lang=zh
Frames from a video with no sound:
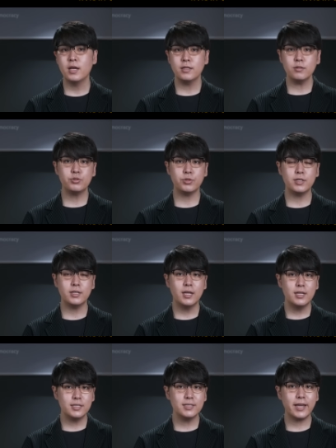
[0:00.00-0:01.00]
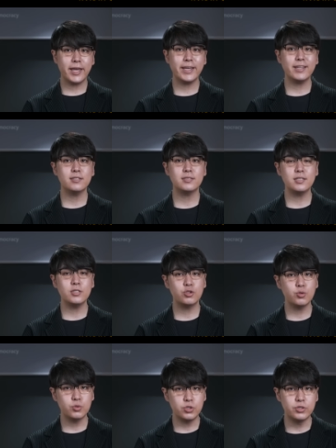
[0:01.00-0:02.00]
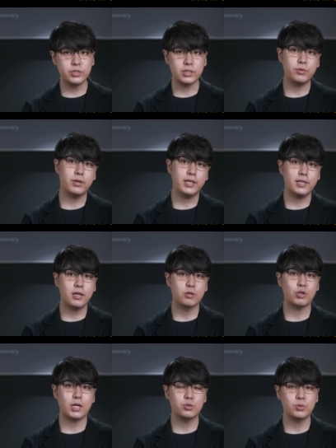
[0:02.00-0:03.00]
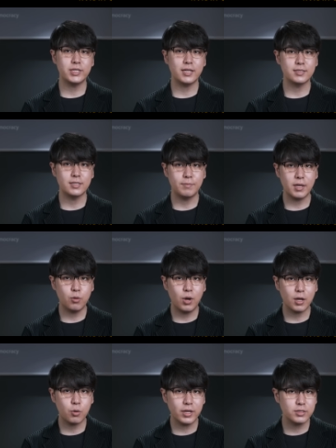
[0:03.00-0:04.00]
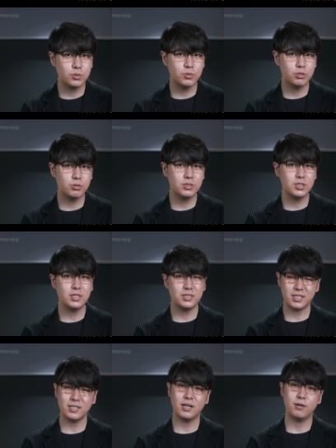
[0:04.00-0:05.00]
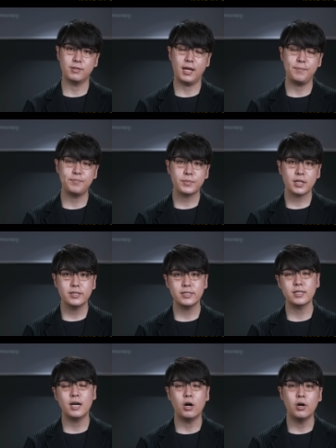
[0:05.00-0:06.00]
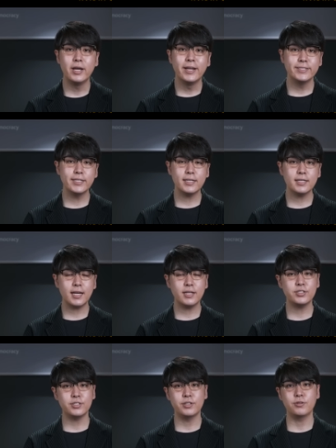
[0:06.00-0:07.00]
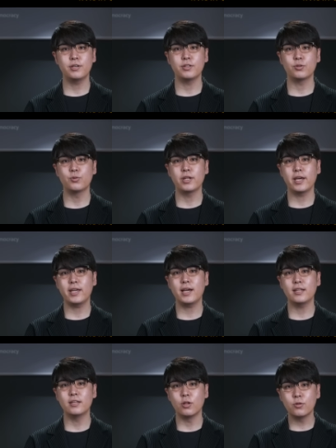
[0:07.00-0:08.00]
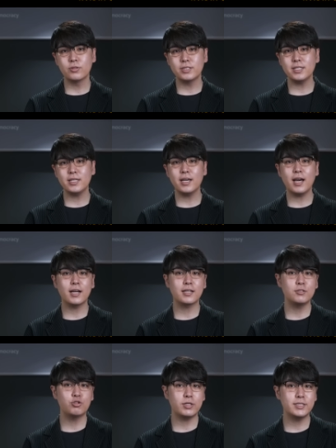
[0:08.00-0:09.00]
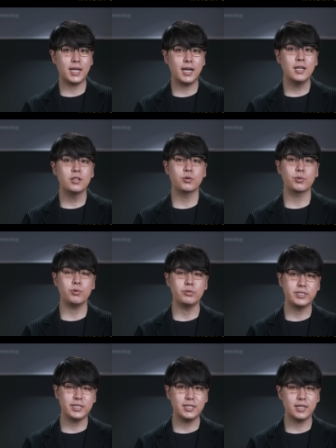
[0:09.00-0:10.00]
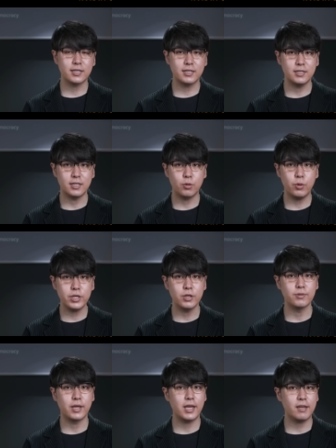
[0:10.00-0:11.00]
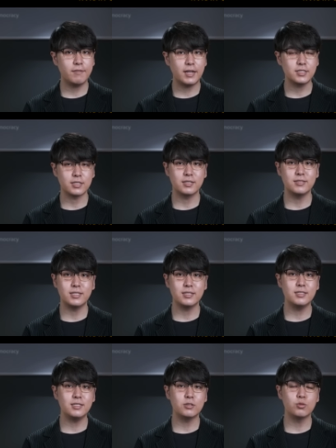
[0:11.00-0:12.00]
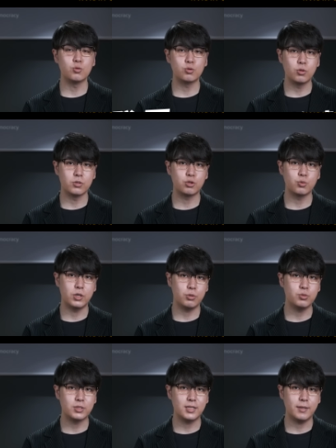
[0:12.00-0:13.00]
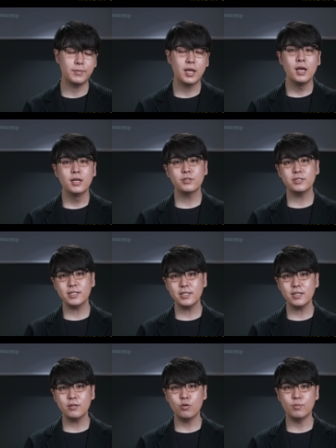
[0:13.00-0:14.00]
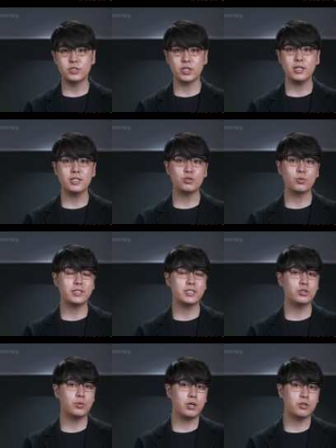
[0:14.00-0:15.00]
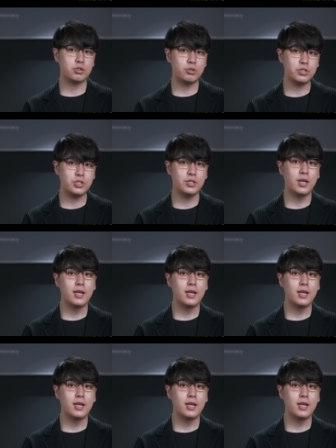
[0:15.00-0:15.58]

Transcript: 但我觉得现在 AI 的技术日新月异，要抓住这样子的变化快速的趋势，真的好难。幸好，今年一开始呢，有很多的 AI 的龙头企业啊，跟专家都对于今年可能会有的 AI 发展跟新技术做出了预测。所以今天呢，我们整理出了一些重要的趋势，